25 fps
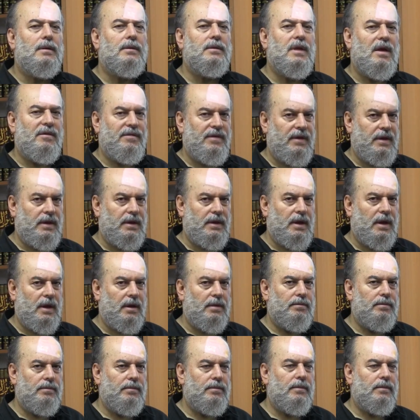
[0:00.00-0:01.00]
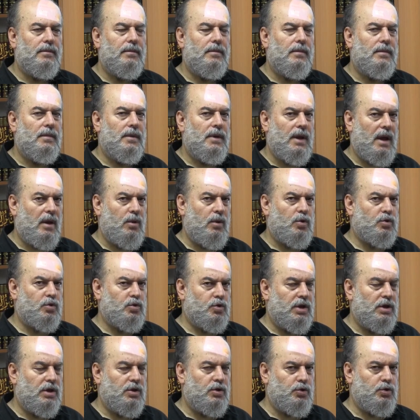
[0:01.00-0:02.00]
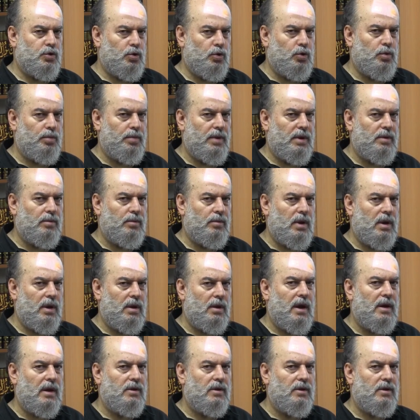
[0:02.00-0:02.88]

دافعية خصوصا الشعوب